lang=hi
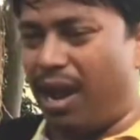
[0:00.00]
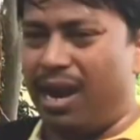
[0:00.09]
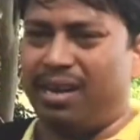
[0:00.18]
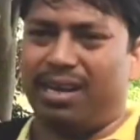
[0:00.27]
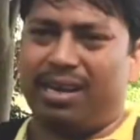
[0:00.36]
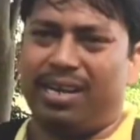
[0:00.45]

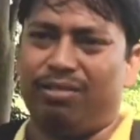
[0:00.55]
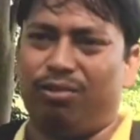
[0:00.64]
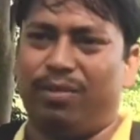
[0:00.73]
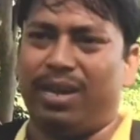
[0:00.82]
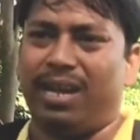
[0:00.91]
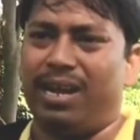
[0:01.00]
गाइड कर रहे हैं तो
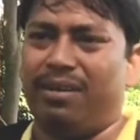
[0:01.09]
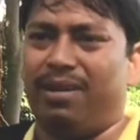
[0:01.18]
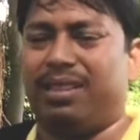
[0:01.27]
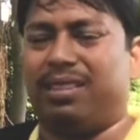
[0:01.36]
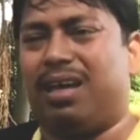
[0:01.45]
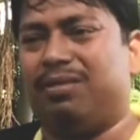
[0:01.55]
हमारे गाइड
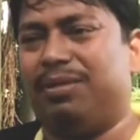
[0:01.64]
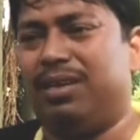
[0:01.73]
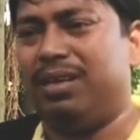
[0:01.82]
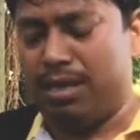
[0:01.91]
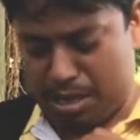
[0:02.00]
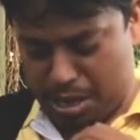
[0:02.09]
हमारे साथ में
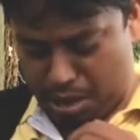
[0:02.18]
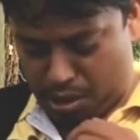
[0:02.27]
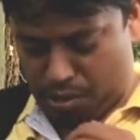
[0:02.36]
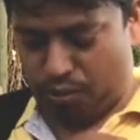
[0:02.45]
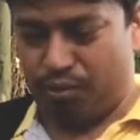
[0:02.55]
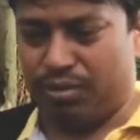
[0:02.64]

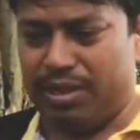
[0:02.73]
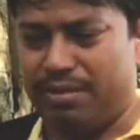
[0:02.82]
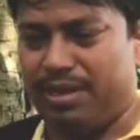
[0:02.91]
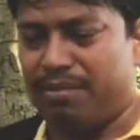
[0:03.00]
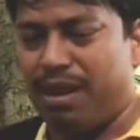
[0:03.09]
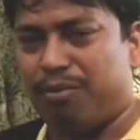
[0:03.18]
हैं उनसे
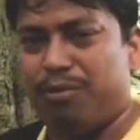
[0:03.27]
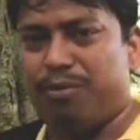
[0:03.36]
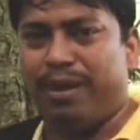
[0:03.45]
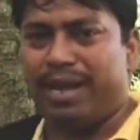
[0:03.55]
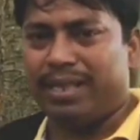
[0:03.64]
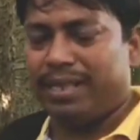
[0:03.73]
भी हम आपको
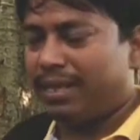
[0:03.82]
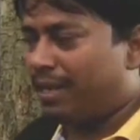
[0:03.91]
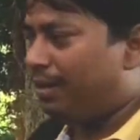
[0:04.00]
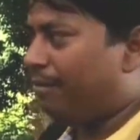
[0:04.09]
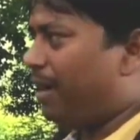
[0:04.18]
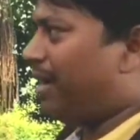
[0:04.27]
मिलवा रहे हैं ये
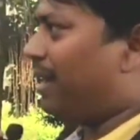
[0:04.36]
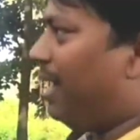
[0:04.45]
हैं हमारे